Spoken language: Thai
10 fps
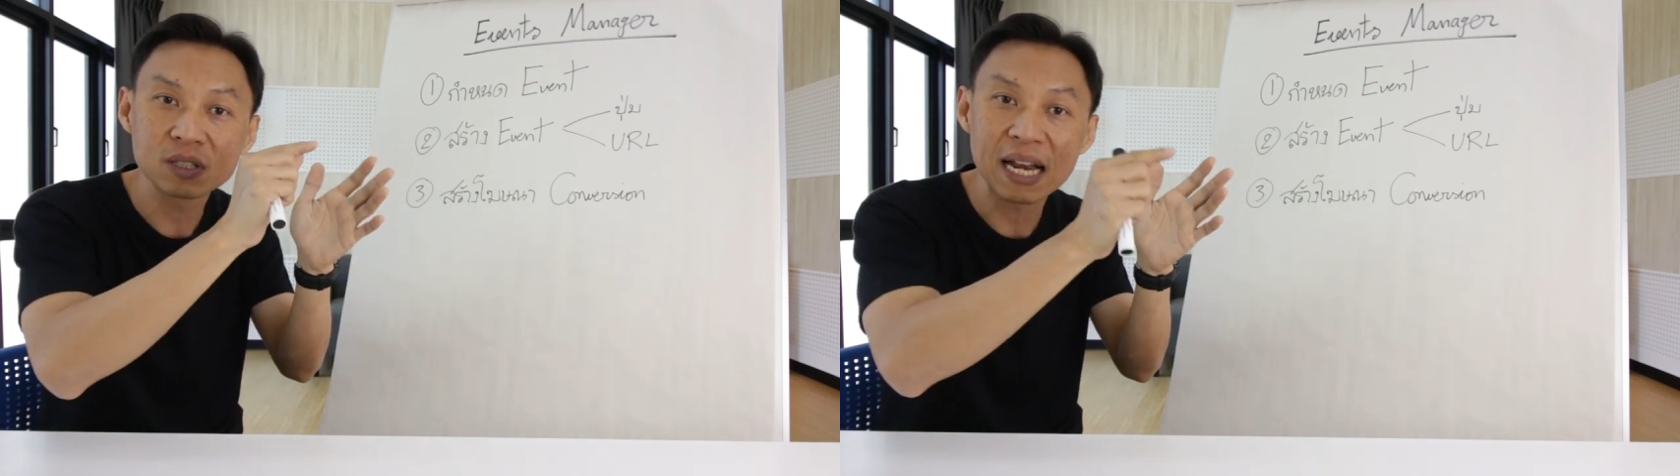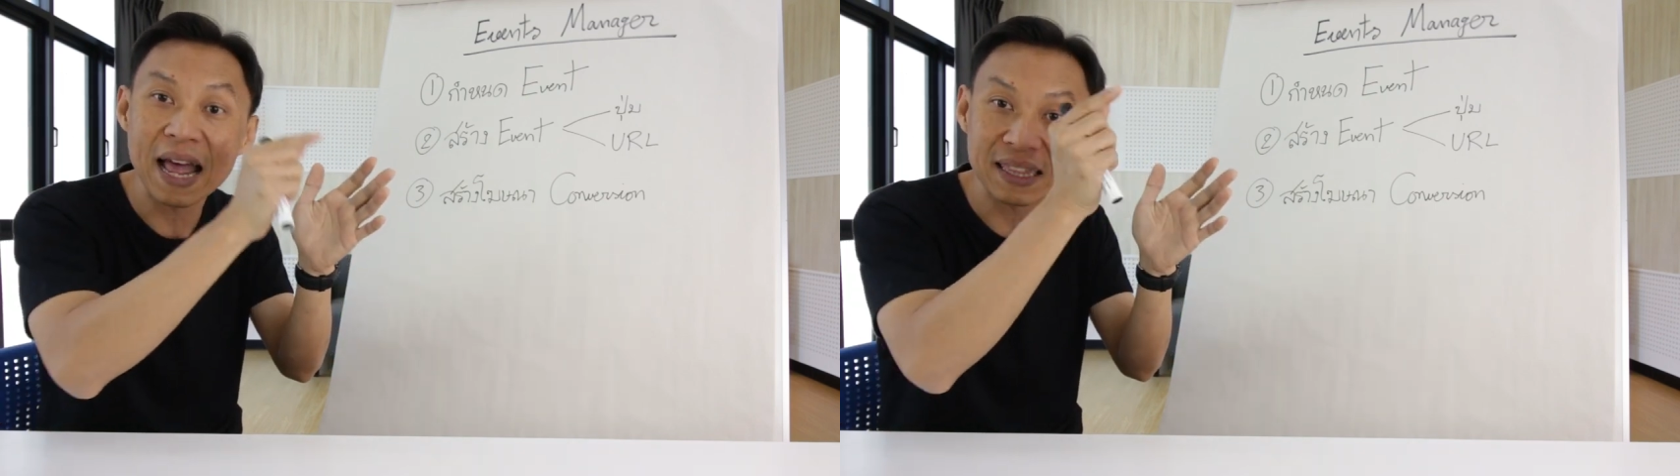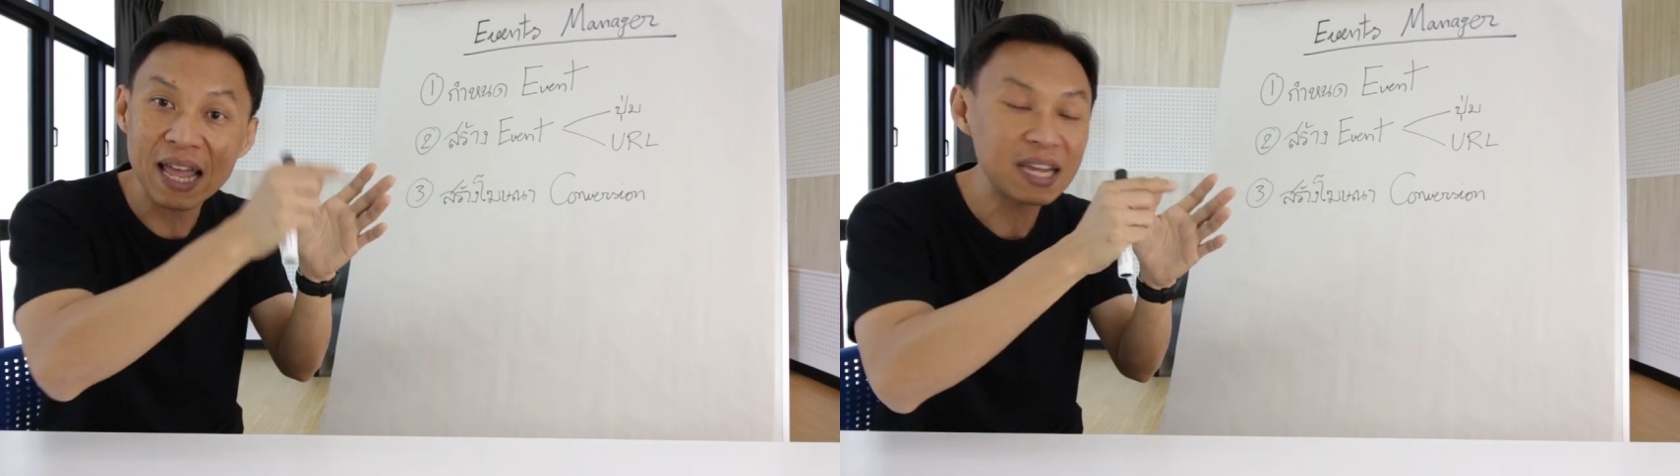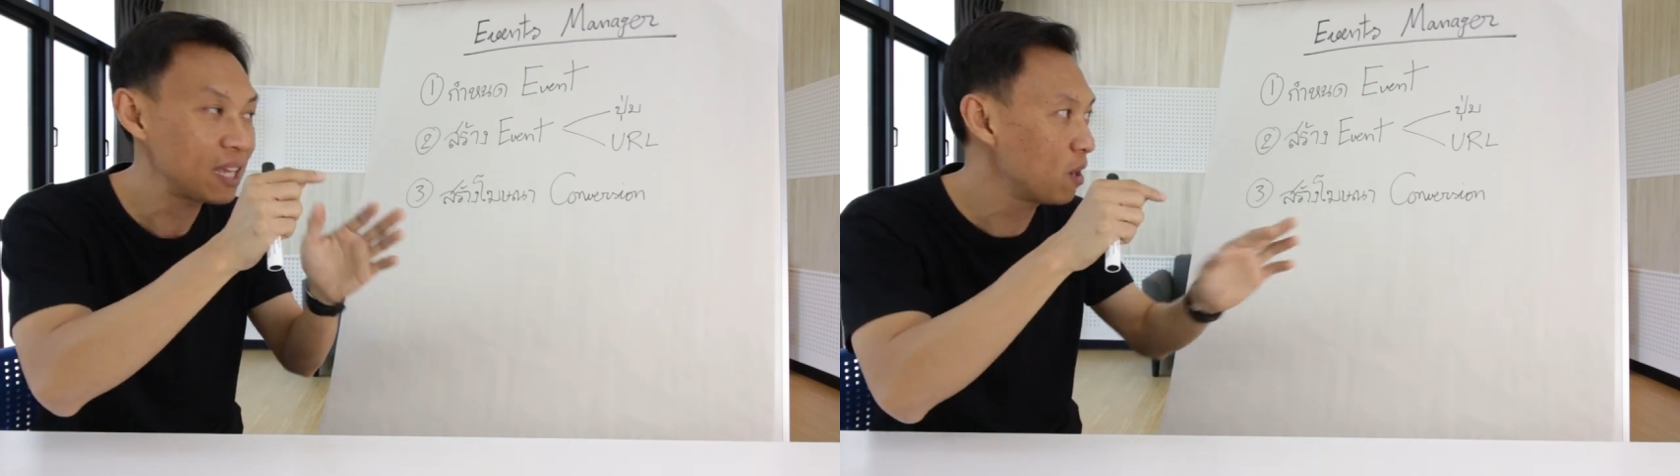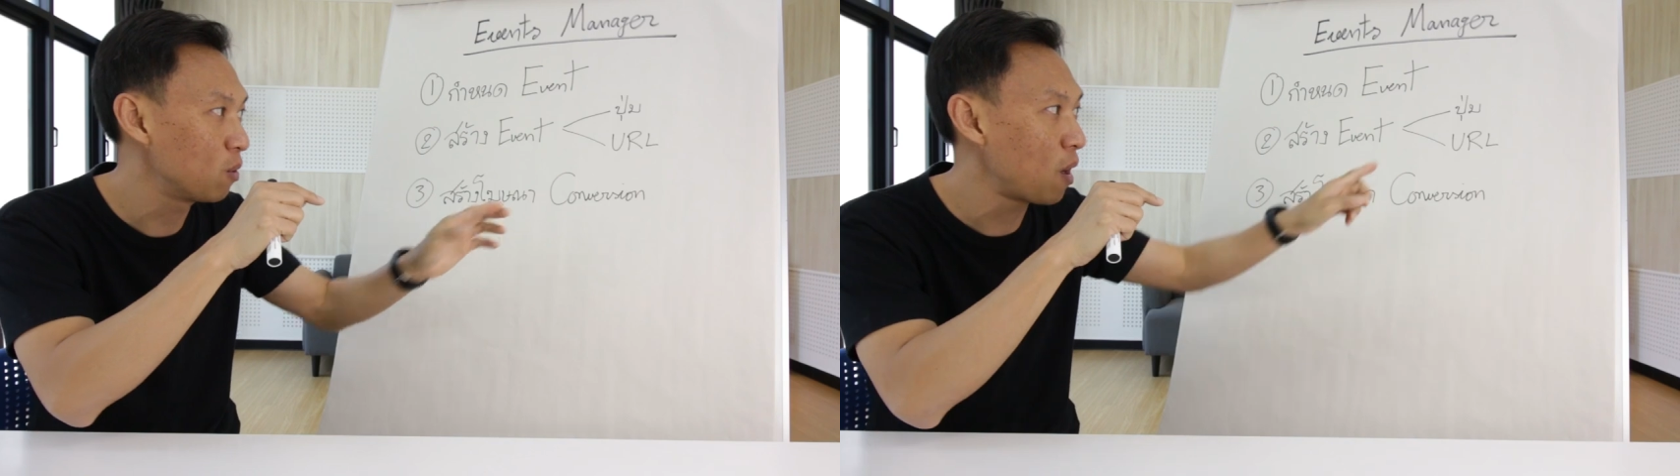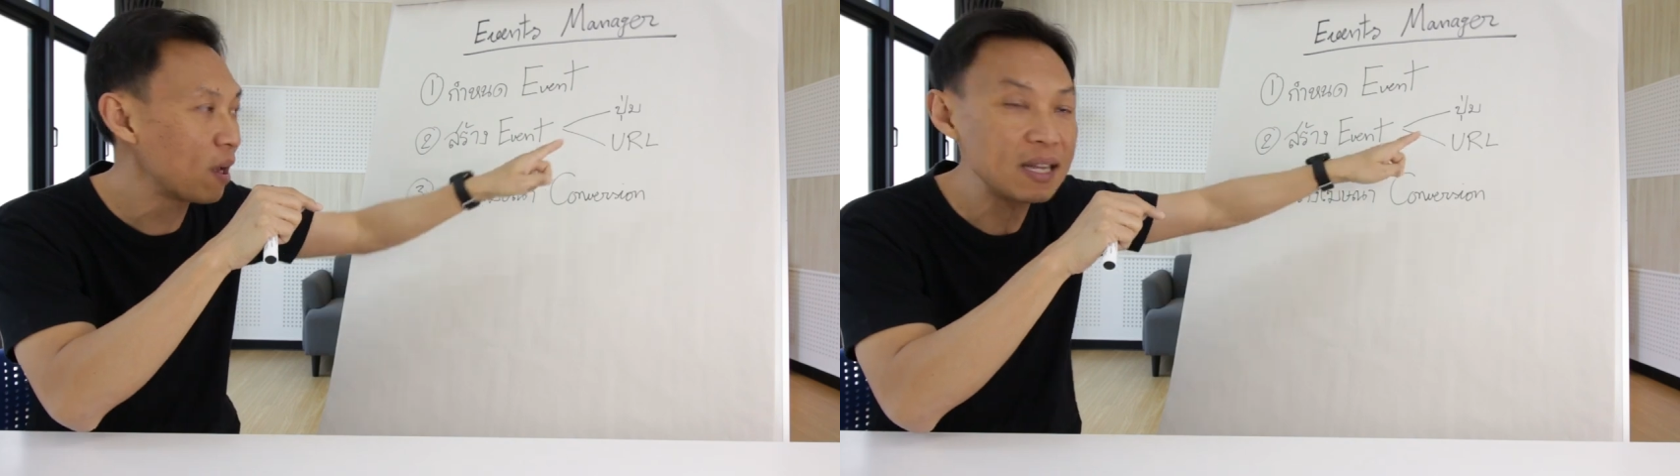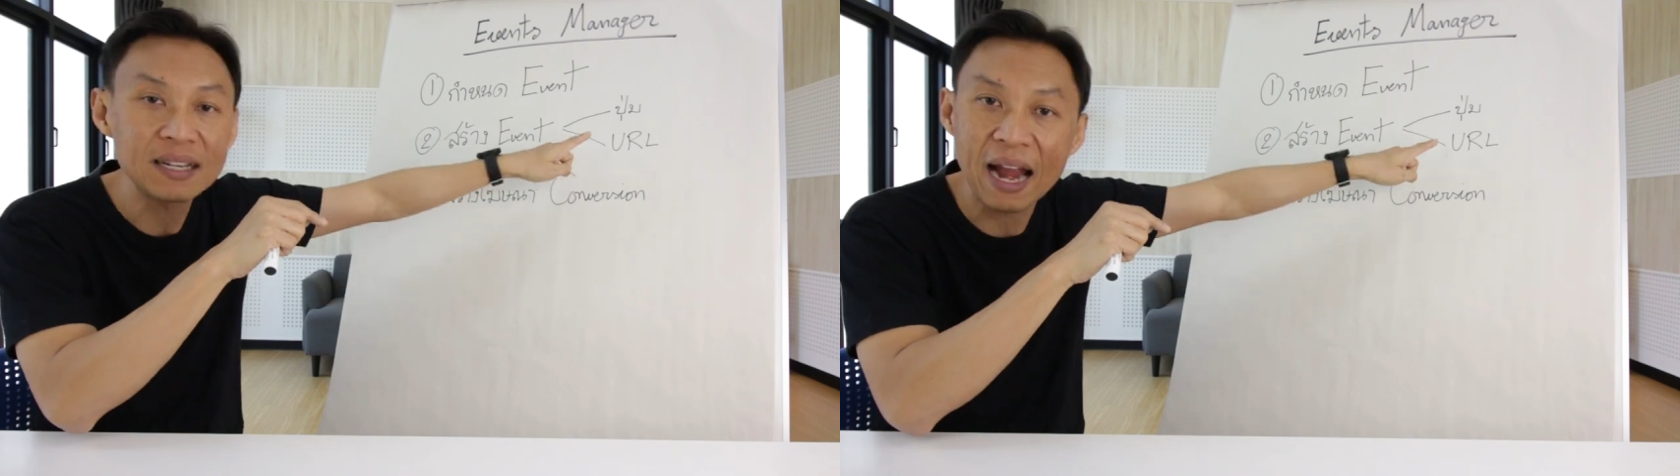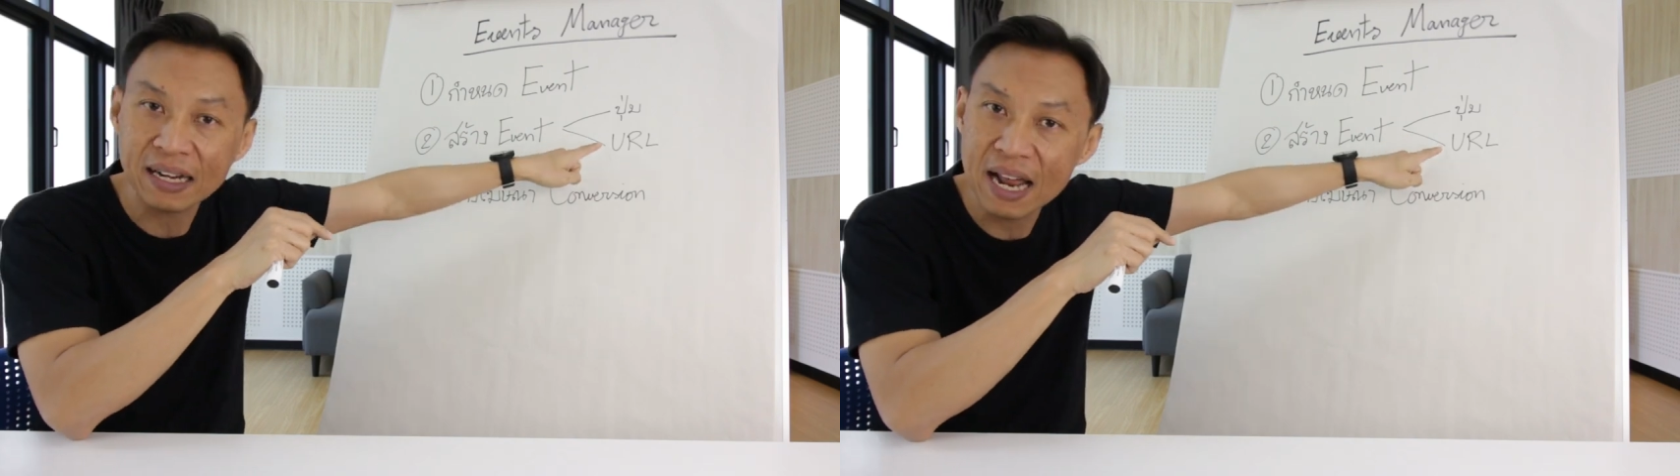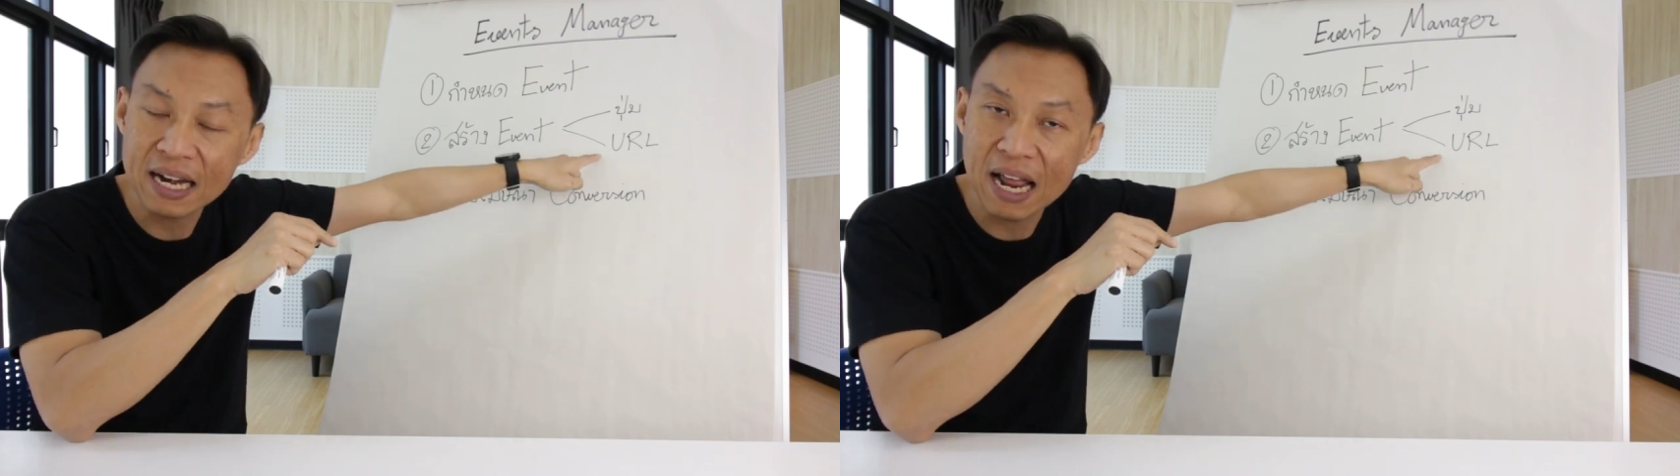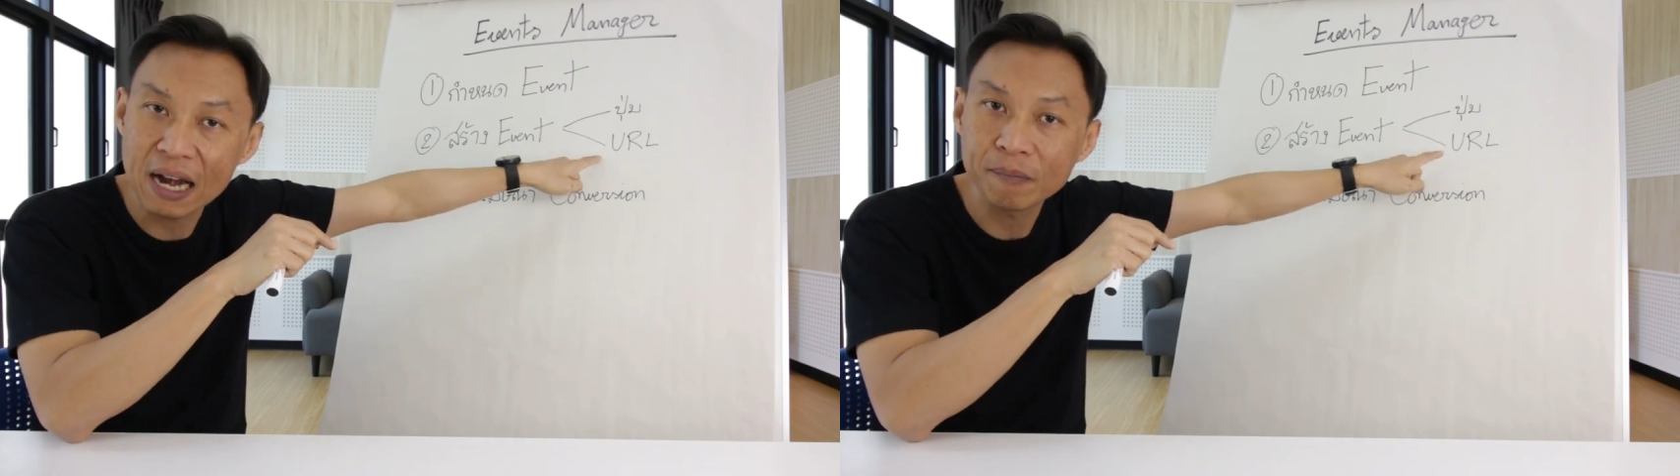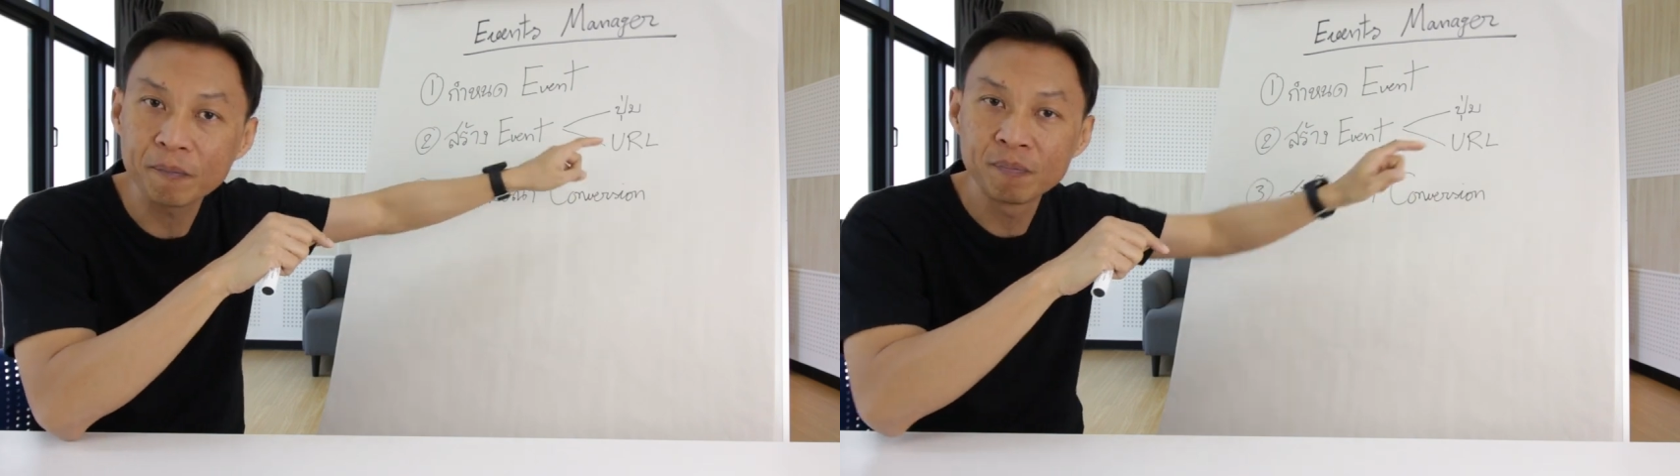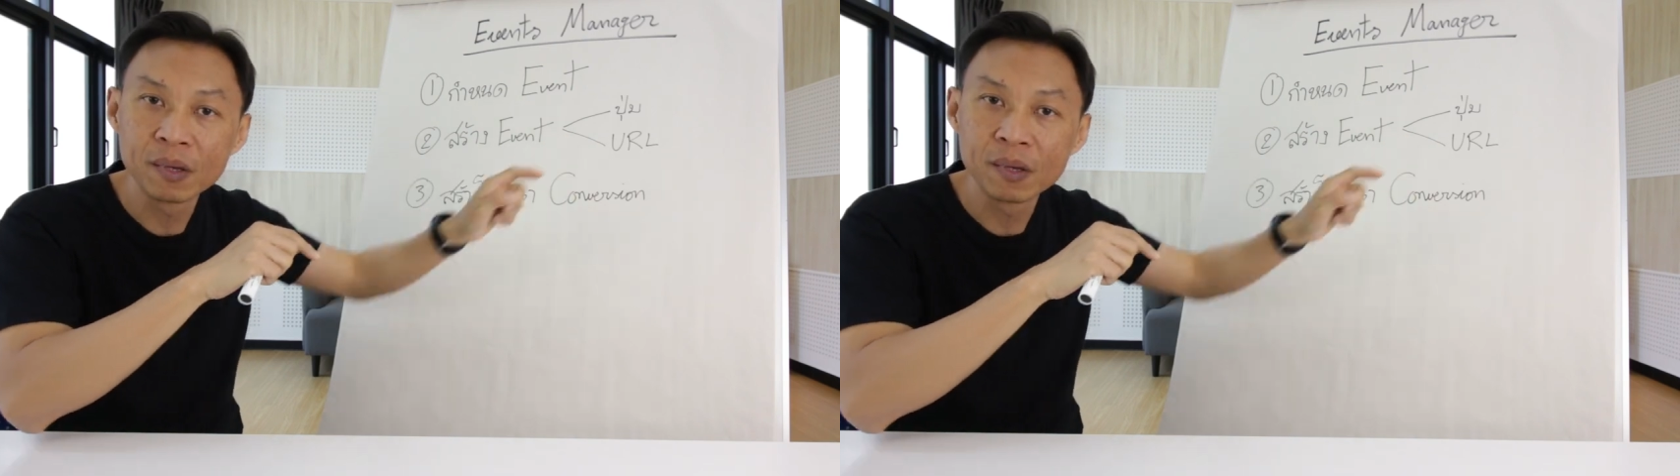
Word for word: slash thank you เราก็จะแท็กหน้านั้น